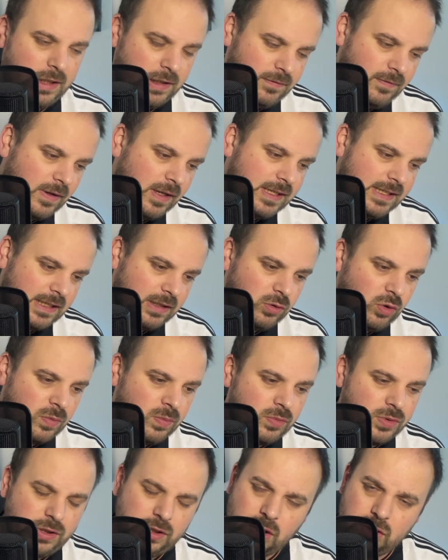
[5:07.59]
il va essayer de
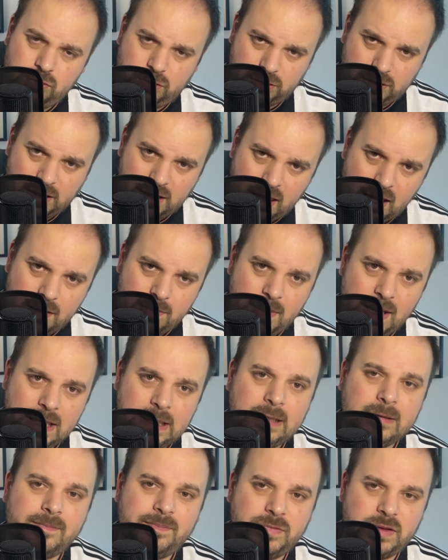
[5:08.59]
rebondir ensuite en
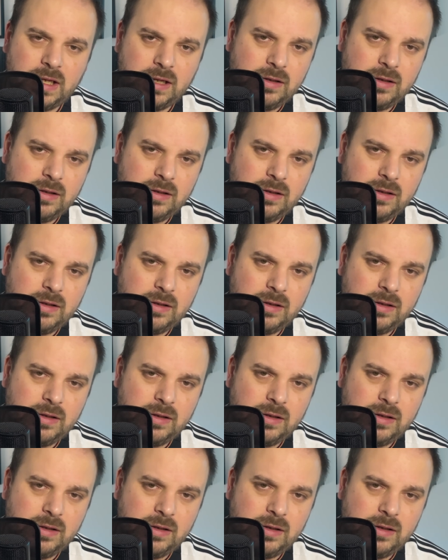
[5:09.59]
Allemagne,